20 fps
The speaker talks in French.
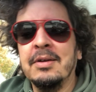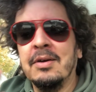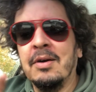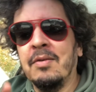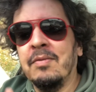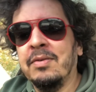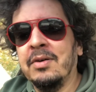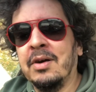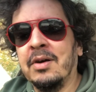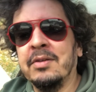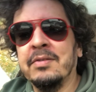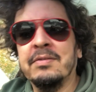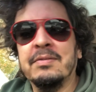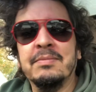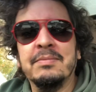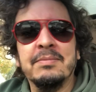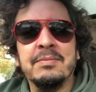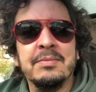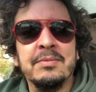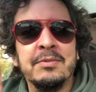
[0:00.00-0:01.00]
En France,
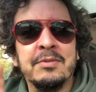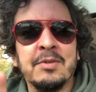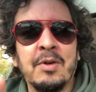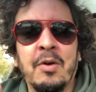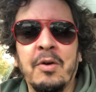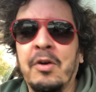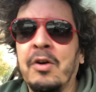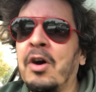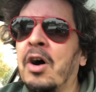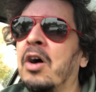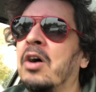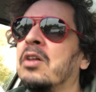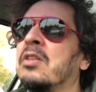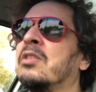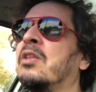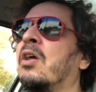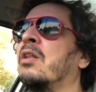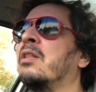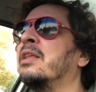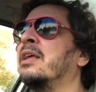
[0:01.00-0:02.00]
c'est encore
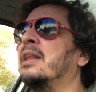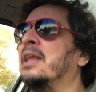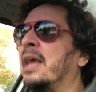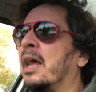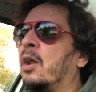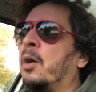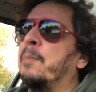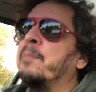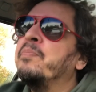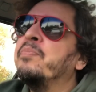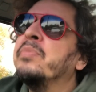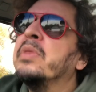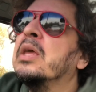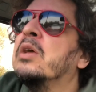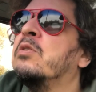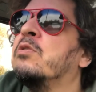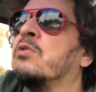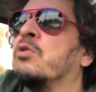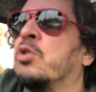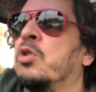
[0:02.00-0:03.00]
dans le déni. Alors,
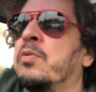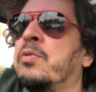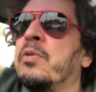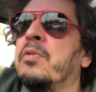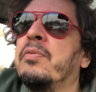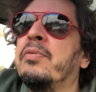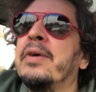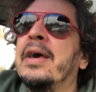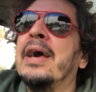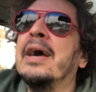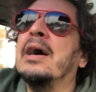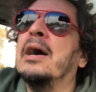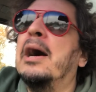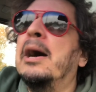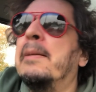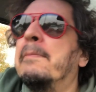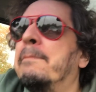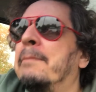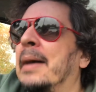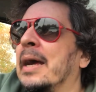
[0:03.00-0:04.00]
ce que veut faire
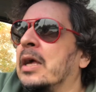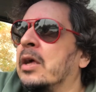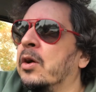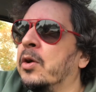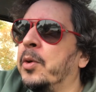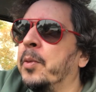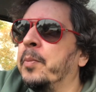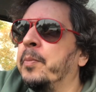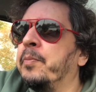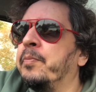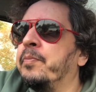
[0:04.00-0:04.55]
Macron,